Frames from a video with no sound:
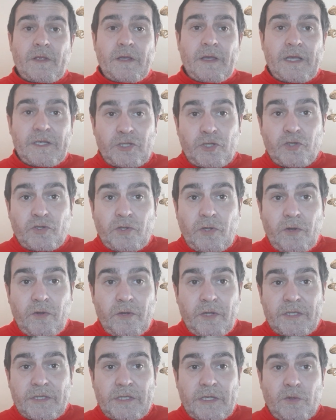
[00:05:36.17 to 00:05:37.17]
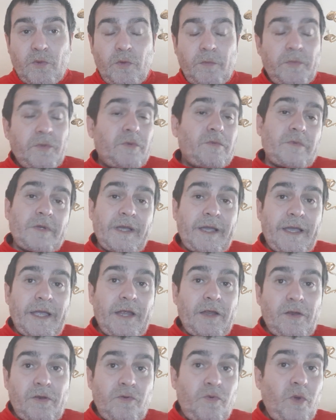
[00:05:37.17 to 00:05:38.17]
Esto es todo de este grupo. Es
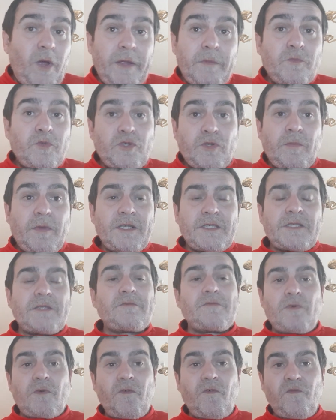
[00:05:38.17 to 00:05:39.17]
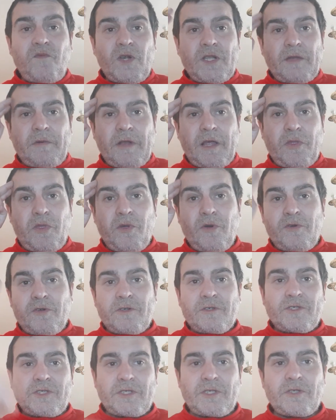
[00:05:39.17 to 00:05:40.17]
que no hay mucho más. Un fuerte
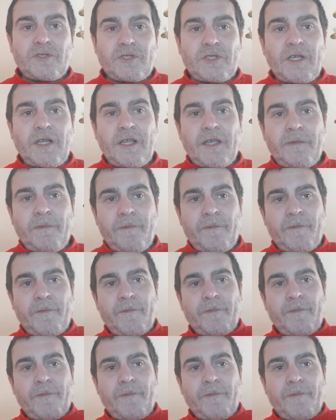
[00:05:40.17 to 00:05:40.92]
abrazo, si os quiere.